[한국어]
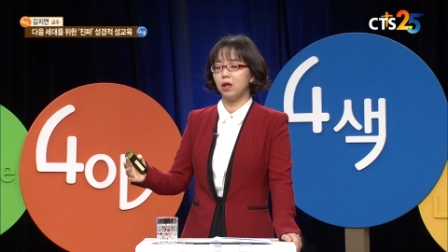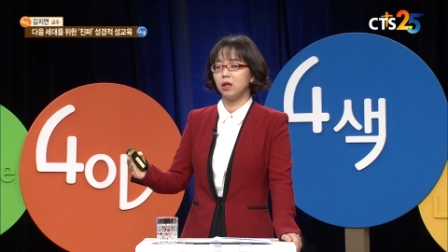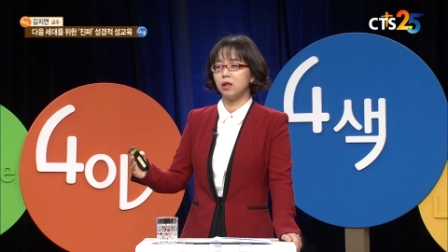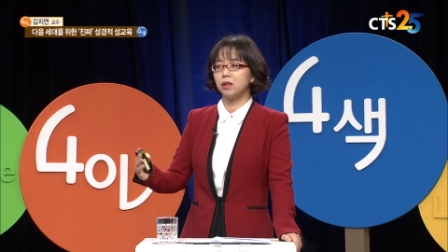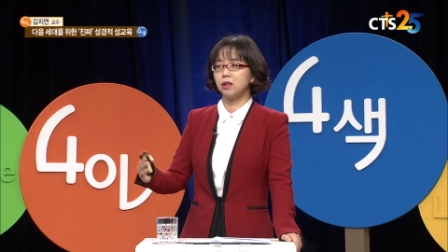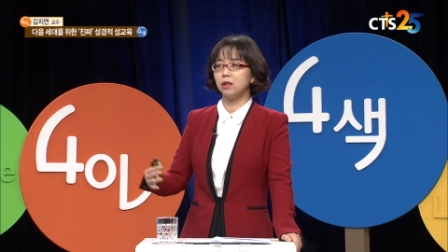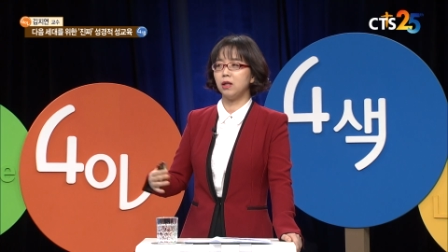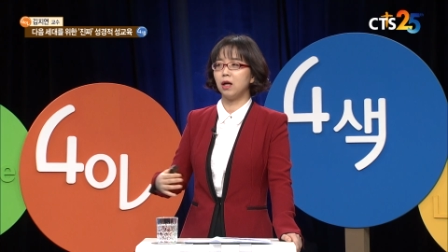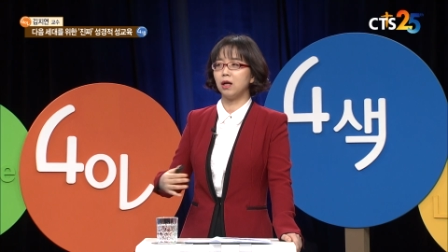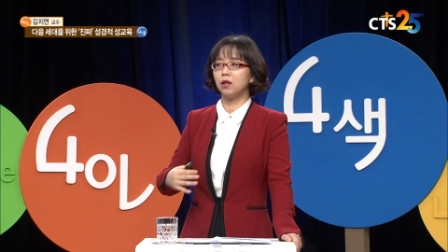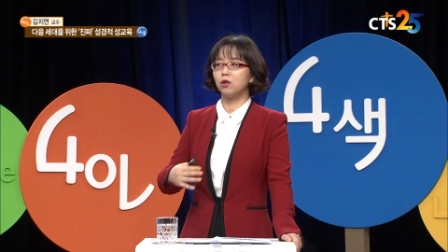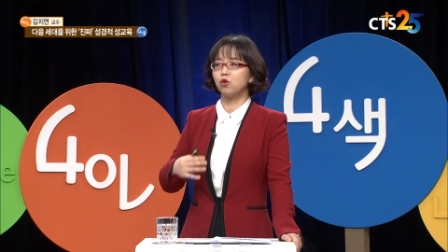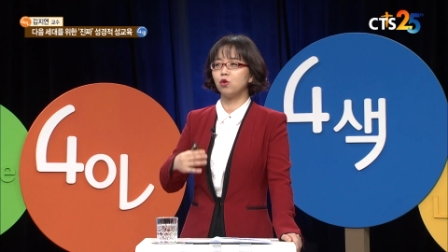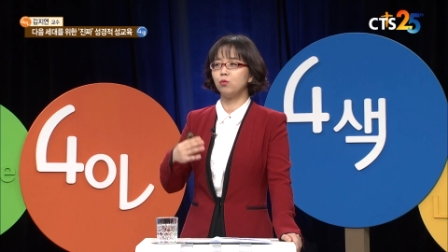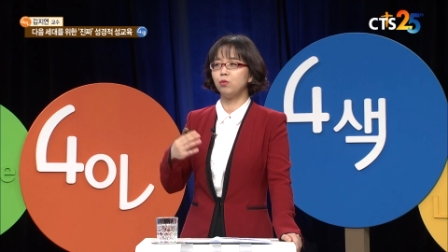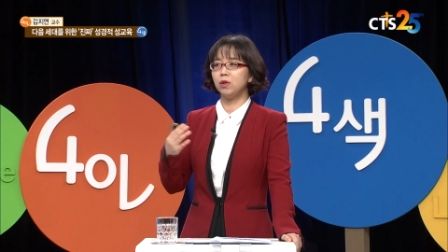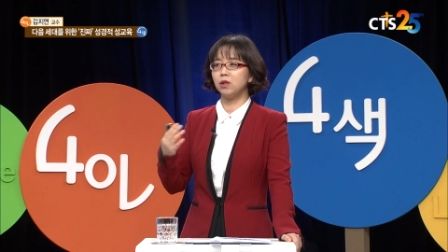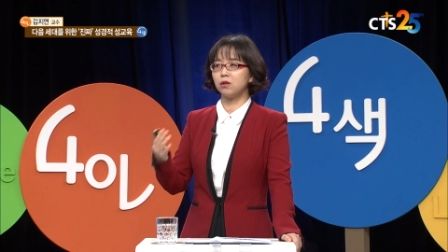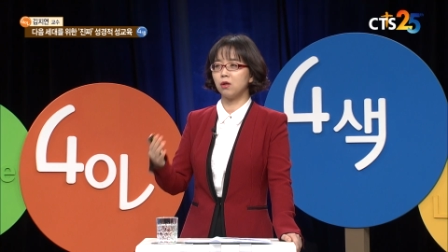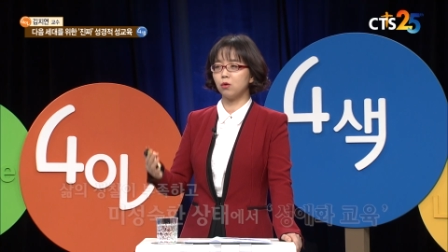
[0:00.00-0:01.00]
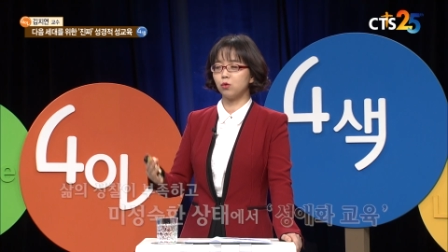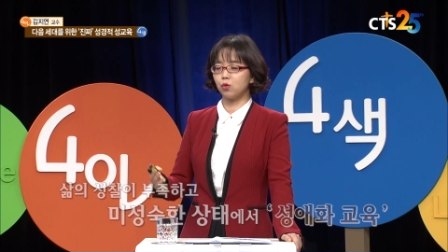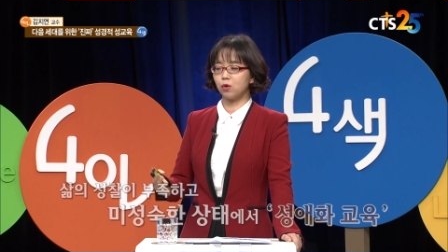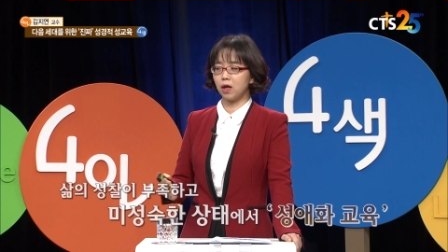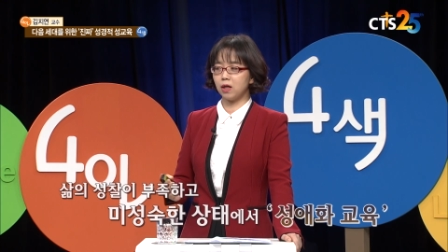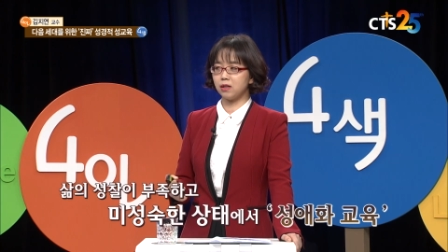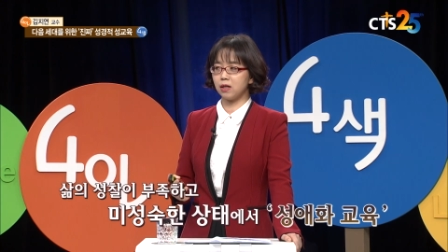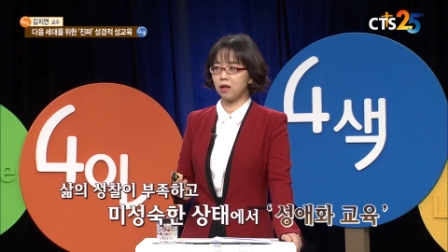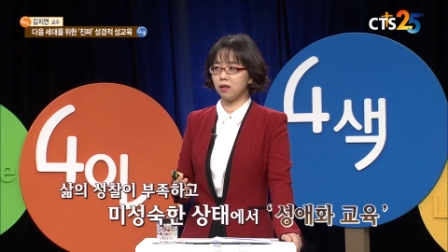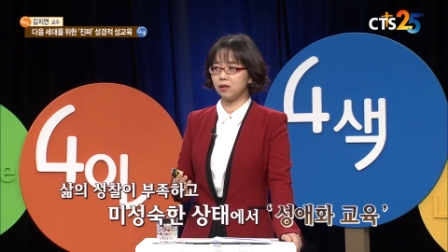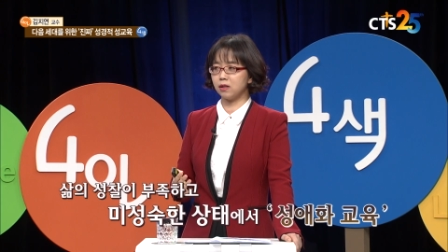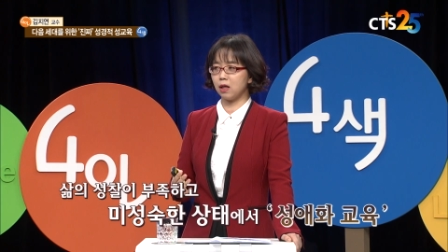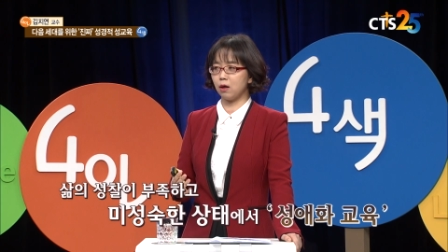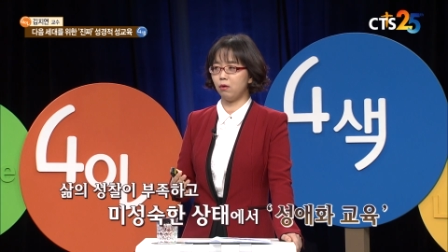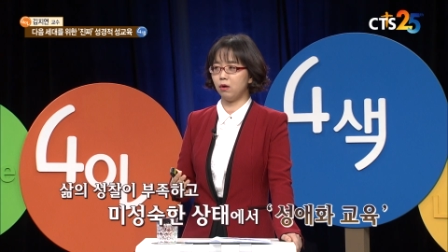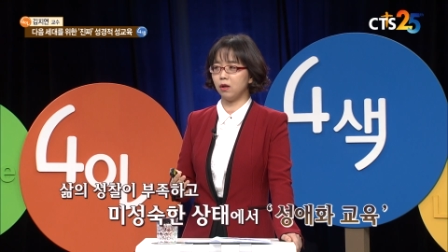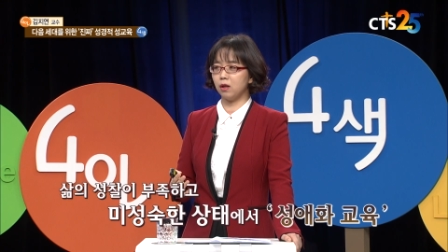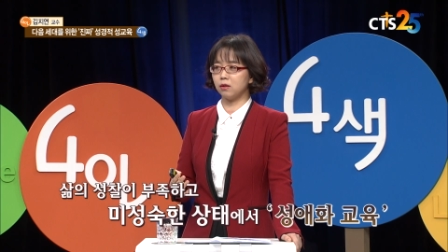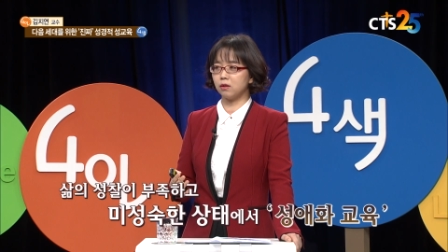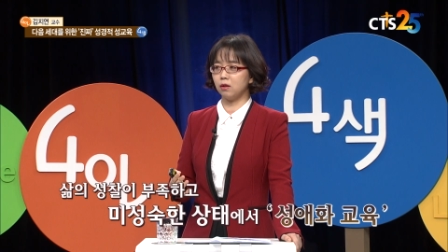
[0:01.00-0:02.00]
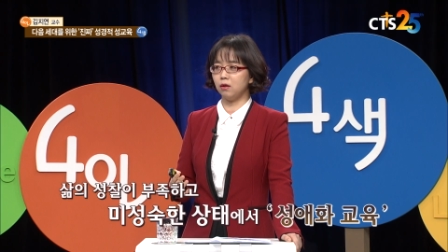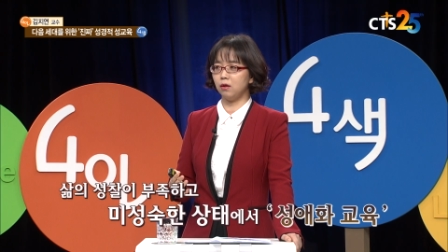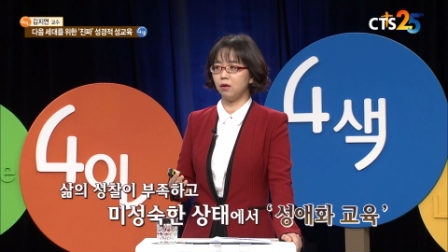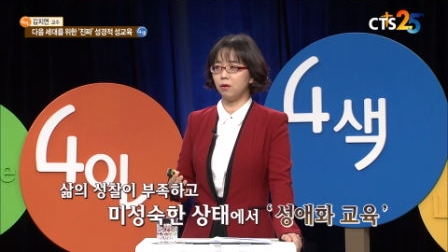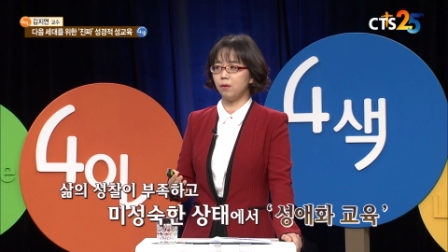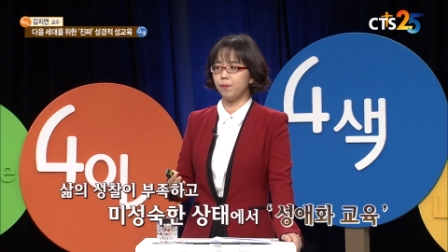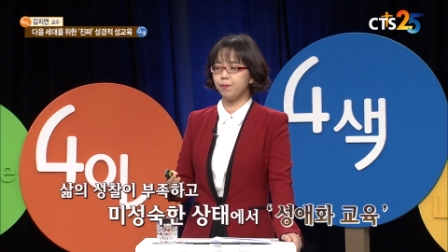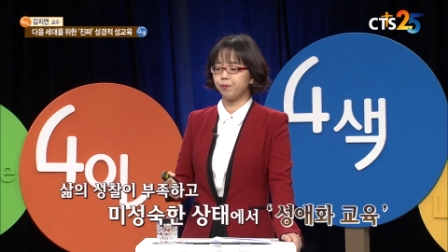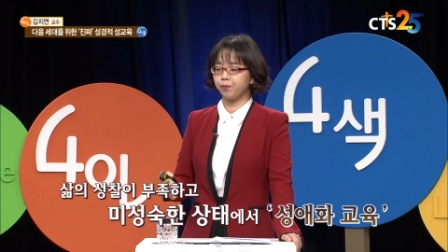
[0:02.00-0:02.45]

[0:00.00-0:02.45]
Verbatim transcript: 신앙이 충분히 성숙하지 않은 상황에서